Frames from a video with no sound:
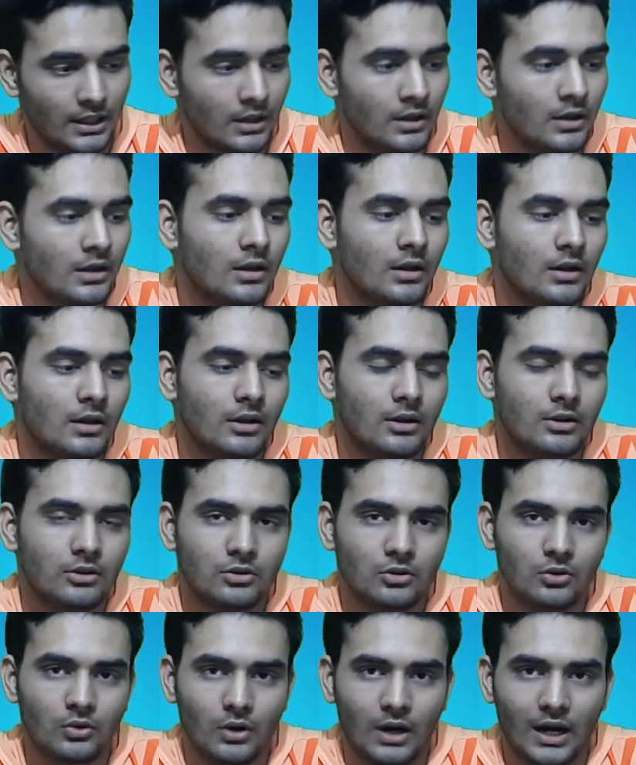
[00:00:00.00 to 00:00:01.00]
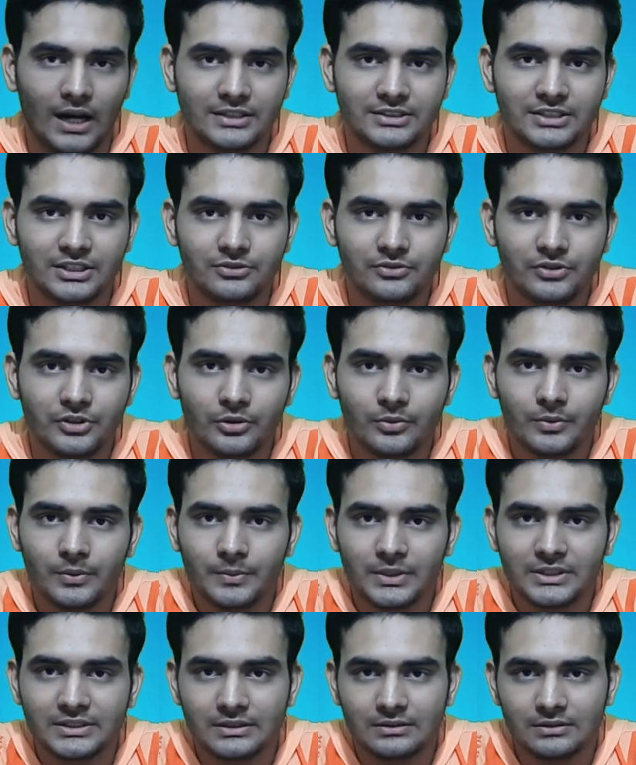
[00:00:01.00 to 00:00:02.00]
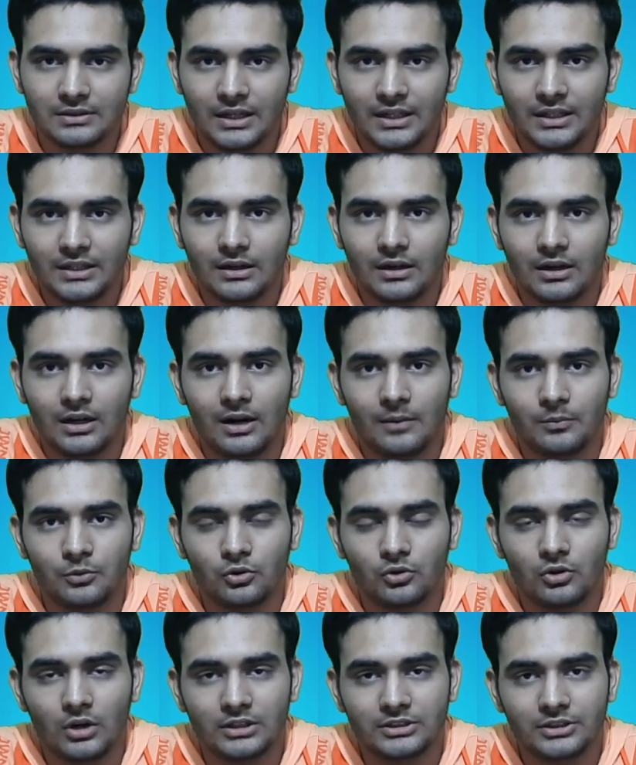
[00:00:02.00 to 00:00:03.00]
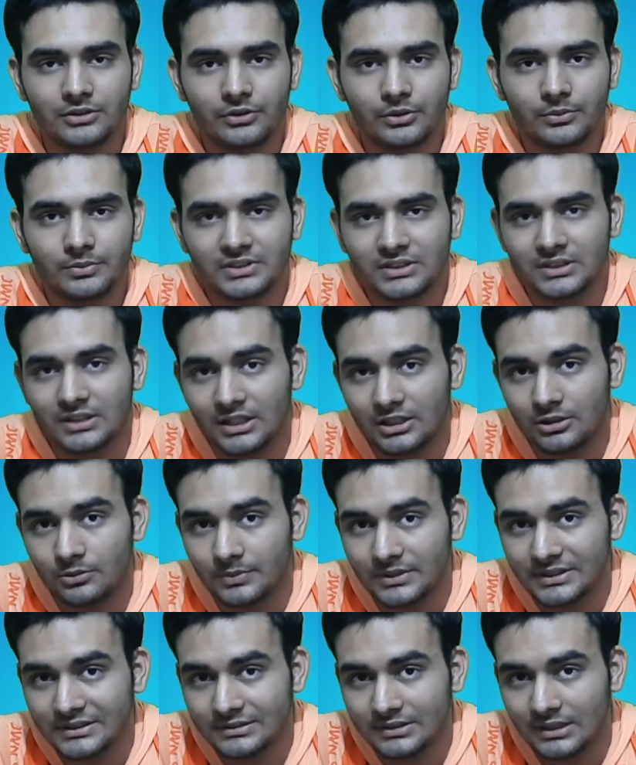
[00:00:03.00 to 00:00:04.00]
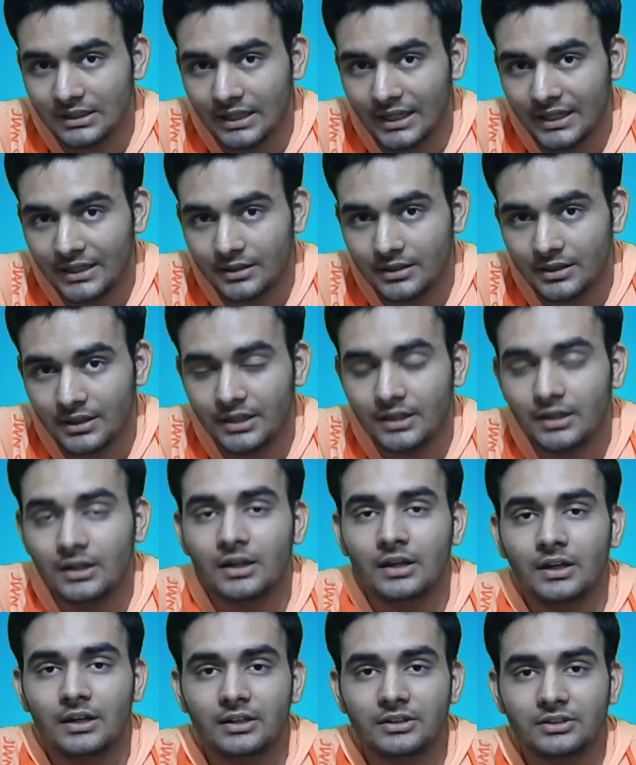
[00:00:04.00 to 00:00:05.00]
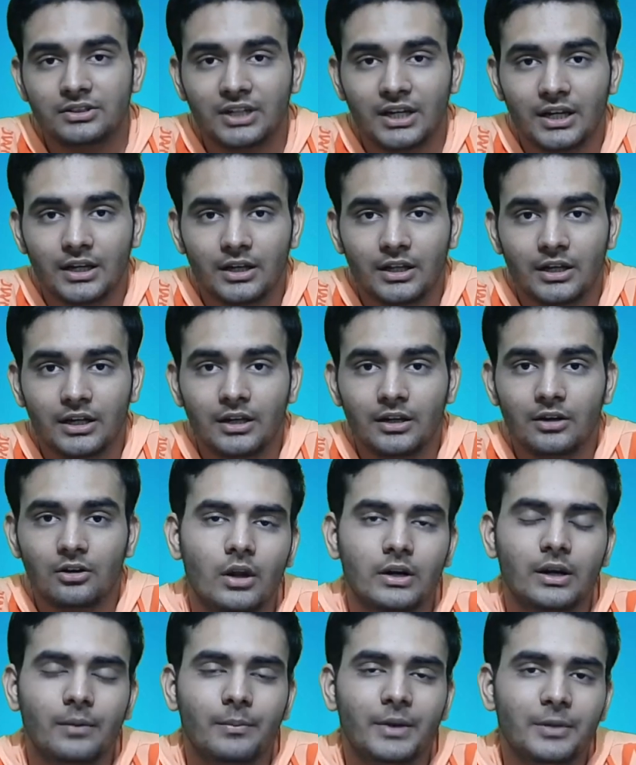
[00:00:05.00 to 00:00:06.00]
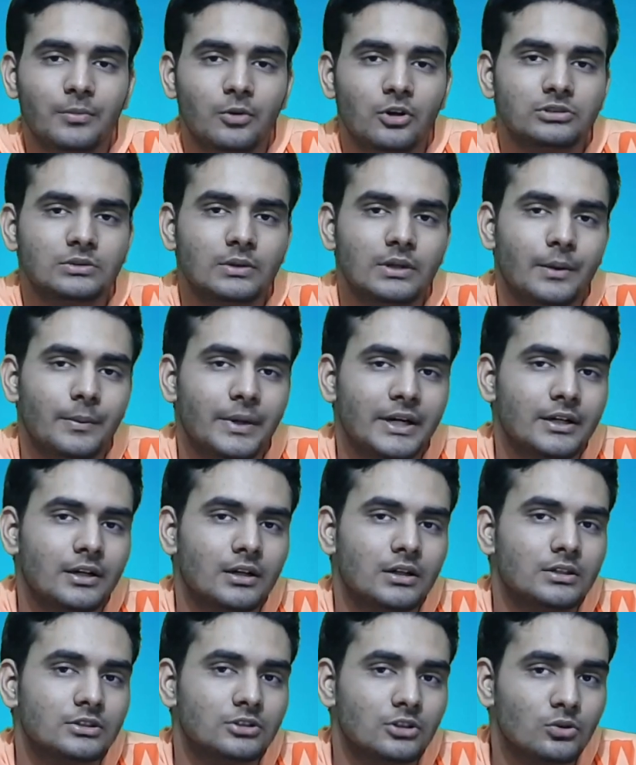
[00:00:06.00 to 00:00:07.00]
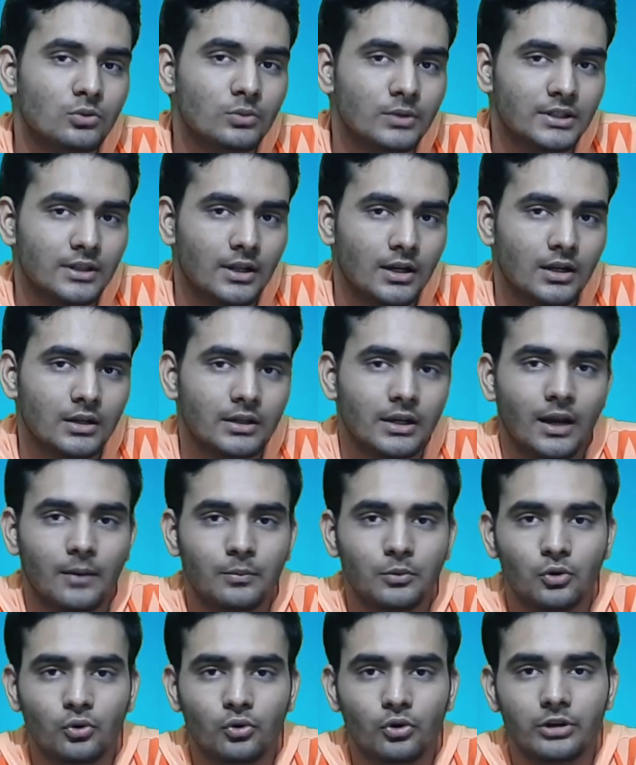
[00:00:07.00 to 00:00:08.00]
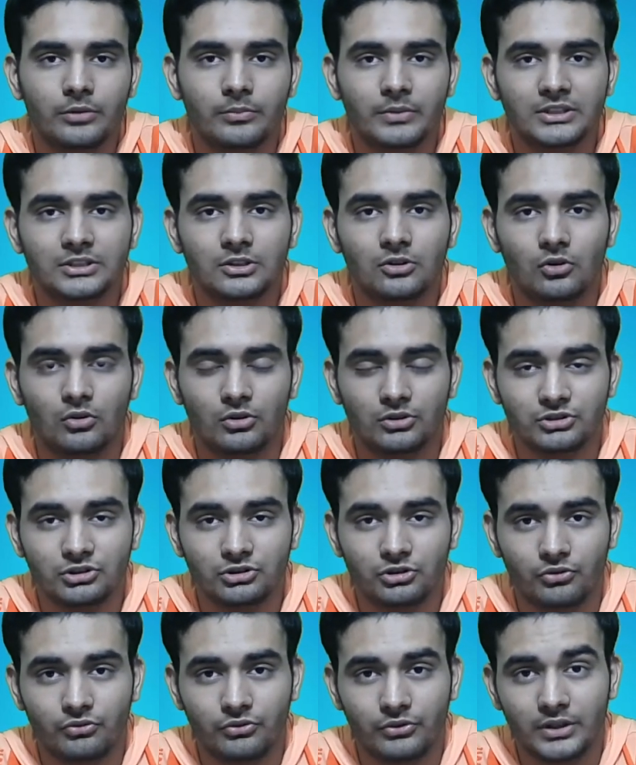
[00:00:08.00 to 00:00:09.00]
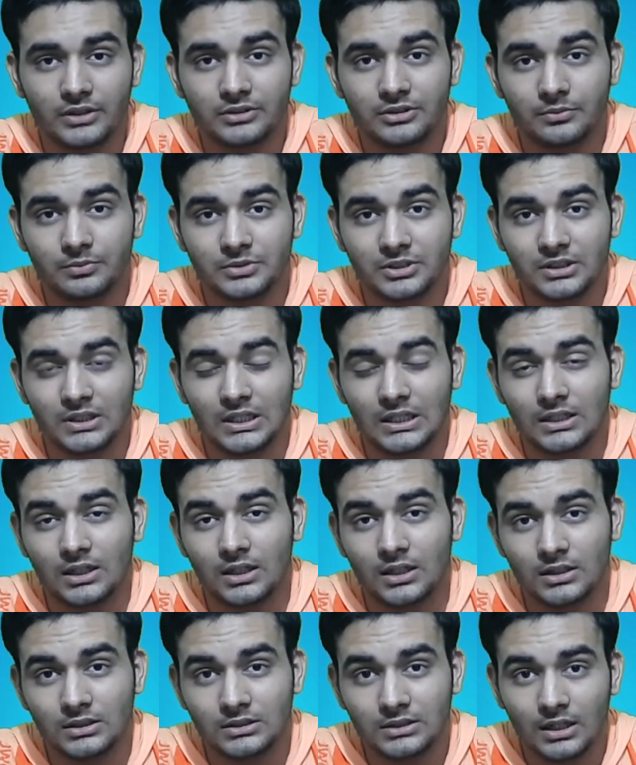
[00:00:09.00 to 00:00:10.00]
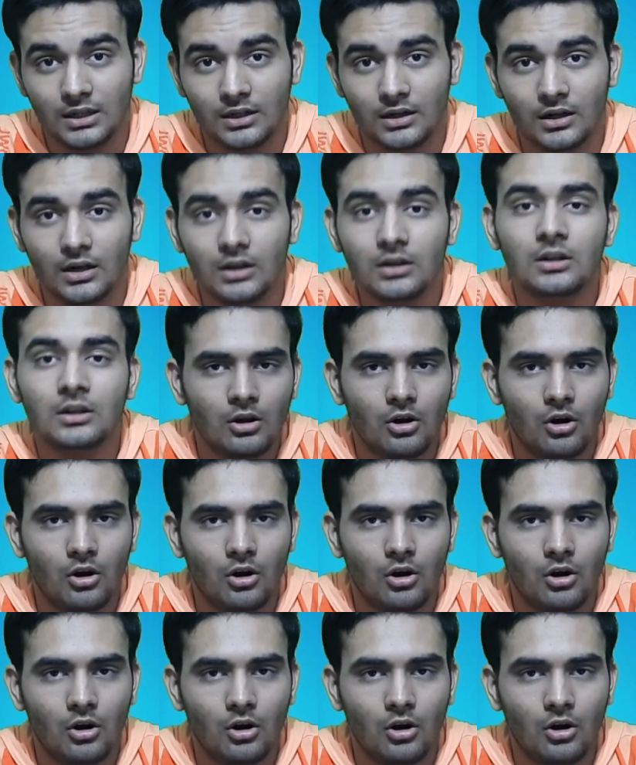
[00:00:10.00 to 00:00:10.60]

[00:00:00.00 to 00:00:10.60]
हैं तो आज की इस वीडियो में बस इतना ही अगर आप लोगों को आज की वीडियो पसंद आई तो प्लीज़ इसे लाइक करें शेयर करें और कमेंट बॉक्स में कमेंट करके ज़रूर बताना कि आप लोगों को इनमें से कौन सा सॉफ्टवेयर सबसे ज़्यादा अच्छा लगा